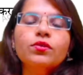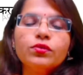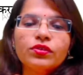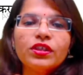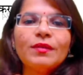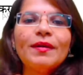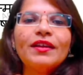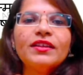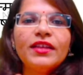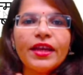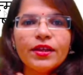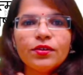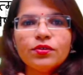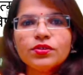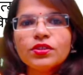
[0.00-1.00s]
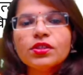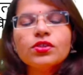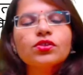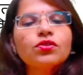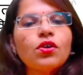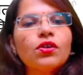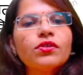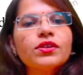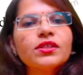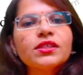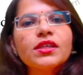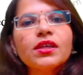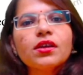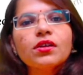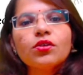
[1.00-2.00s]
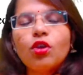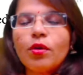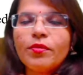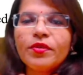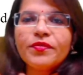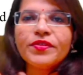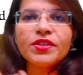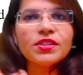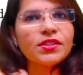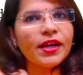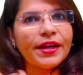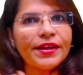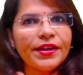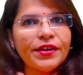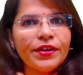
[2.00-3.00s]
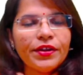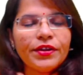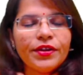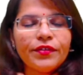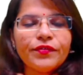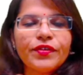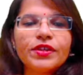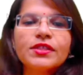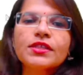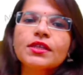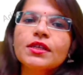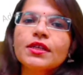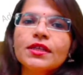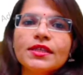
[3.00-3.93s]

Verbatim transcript: उसके बाद डायग्नोस्टिक स्कॉलरिस्टिक नॉम रेफरेंस क्राइटेरिया एंड रेफरेंस